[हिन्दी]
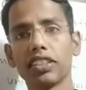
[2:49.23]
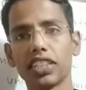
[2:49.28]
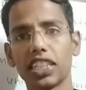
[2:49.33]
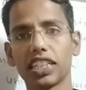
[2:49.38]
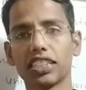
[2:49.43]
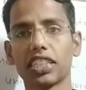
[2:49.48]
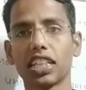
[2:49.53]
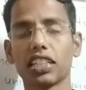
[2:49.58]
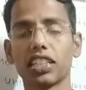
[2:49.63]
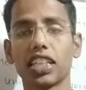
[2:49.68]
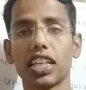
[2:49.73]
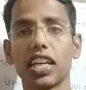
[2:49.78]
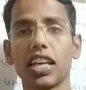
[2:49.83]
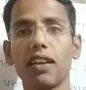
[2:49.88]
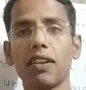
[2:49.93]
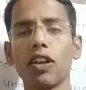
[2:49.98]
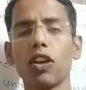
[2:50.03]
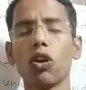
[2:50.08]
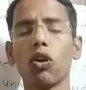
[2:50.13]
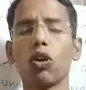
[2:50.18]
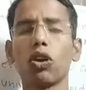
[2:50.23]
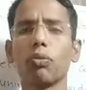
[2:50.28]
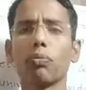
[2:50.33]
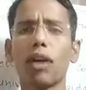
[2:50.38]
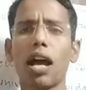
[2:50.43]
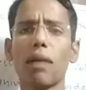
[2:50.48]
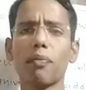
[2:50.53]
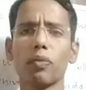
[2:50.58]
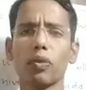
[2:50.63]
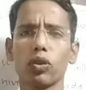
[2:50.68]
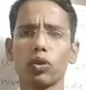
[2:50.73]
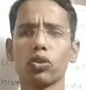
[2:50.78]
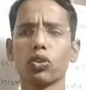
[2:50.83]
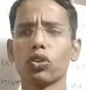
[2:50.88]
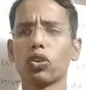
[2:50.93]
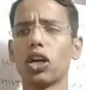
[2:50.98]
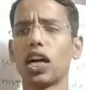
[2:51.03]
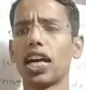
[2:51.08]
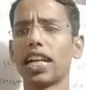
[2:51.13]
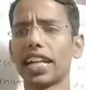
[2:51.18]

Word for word: दे सकते हैं और मैं आप लोगों को